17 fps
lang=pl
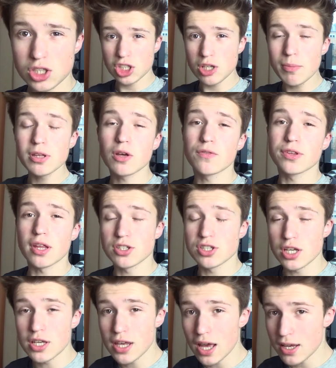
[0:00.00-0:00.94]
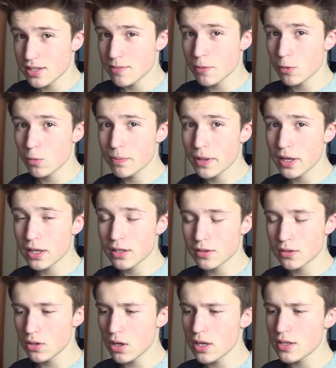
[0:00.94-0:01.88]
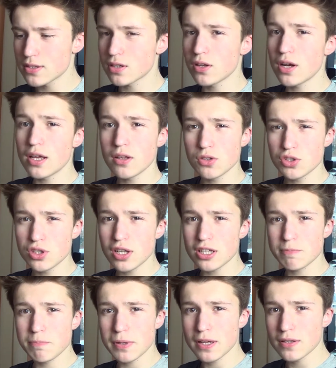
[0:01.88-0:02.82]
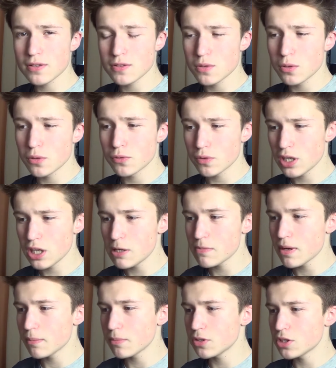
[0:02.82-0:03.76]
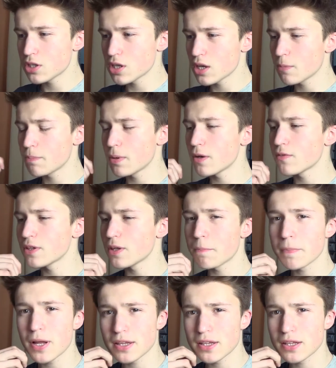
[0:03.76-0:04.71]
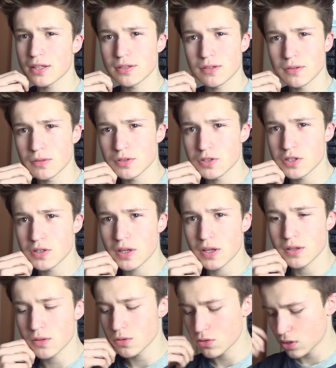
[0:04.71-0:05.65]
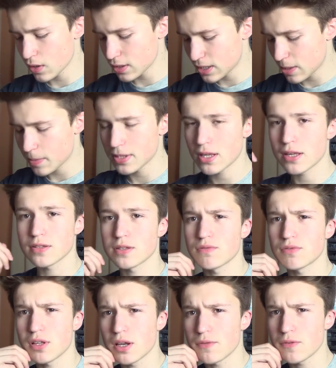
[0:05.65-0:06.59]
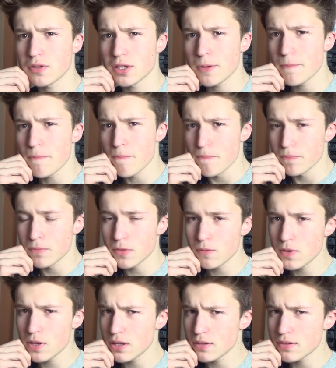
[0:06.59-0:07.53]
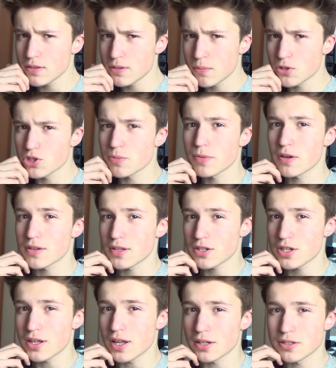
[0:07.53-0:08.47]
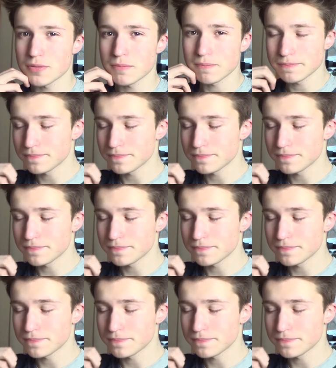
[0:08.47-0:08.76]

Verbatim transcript: Siemano, witajcie, ja jestem Jakubek, to jest kolejny odcinek z planców i mam dzisiaj pewne plany na ten odcinek, już nawet zapisane są w telefonie, więc możemy go zaczynać.